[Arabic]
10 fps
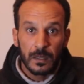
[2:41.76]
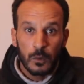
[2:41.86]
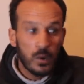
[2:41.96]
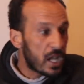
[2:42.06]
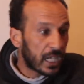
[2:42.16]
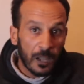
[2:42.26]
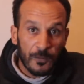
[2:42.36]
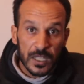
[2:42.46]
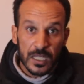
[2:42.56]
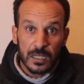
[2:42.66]
ولا
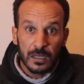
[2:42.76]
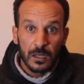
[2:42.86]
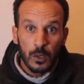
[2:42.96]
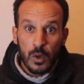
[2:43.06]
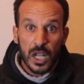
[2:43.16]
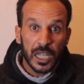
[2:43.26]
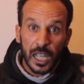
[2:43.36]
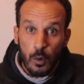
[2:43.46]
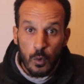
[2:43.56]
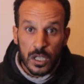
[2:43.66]
كيقفز ولا
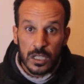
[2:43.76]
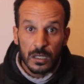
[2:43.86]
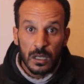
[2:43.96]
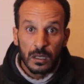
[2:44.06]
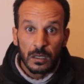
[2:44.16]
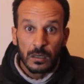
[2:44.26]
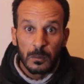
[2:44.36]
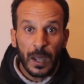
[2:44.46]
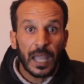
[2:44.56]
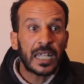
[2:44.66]
كيغوت
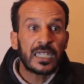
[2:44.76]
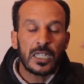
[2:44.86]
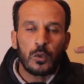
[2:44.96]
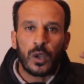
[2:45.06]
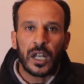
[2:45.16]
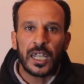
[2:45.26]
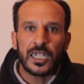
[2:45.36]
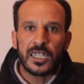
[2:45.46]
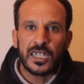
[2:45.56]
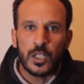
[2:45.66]
باقي كتصور ليه
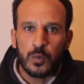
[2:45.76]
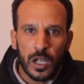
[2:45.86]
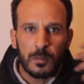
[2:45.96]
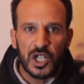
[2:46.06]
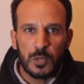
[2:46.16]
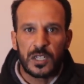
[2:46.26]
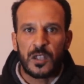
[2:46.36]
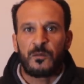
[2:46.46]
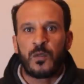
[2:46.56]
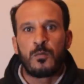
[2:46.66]
هذيك الزيزوار ونجيب
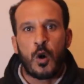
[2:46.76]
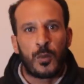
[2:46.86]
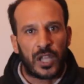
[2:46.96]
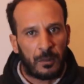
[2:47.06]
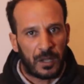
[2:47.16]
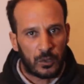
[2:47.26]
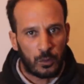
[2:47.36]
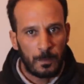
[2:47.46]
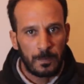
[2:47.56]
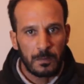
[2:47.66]
في فمه وضرباتو
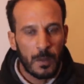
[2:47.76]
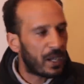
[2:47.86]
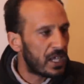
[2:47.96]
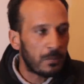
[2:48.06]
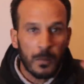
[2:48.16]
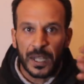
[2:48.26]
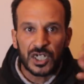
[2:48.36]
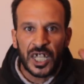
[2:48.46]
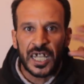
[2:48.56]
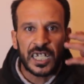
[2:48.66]
ما بغاش ما بغاش
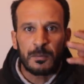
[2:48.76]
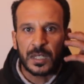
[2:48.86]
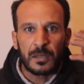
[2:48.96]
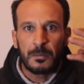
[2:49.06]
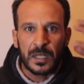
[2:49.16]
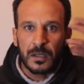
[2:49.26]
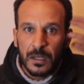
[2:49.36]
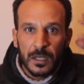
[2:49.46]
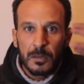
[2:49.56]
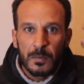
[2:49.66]
تحيد من من
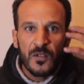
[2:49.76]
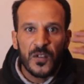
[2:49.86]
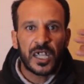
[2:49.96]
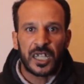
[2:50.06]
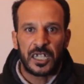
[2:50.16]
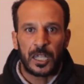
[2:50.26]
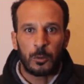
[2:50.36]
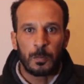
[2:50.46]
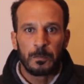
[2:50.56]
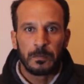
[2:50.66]
من الفكر ديالو